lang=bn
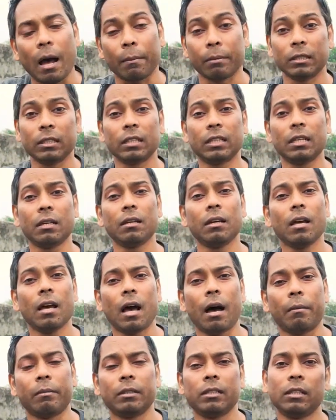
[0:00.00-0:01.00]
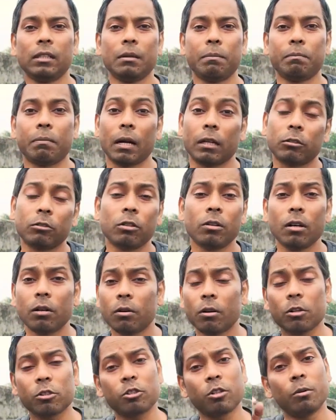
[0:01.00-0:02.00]
আমাদের কি আমাদের কি প্রার্থনা
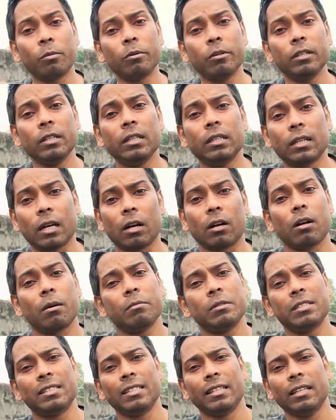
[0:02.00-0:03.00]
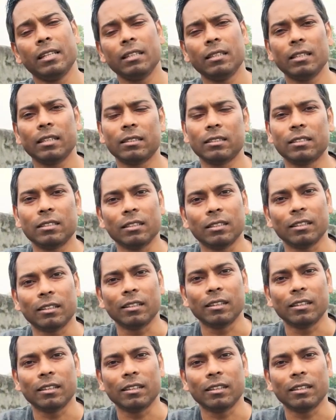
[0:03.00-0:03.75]
করার সময় নেই কারণ আমি সিরিয়াল দেখছি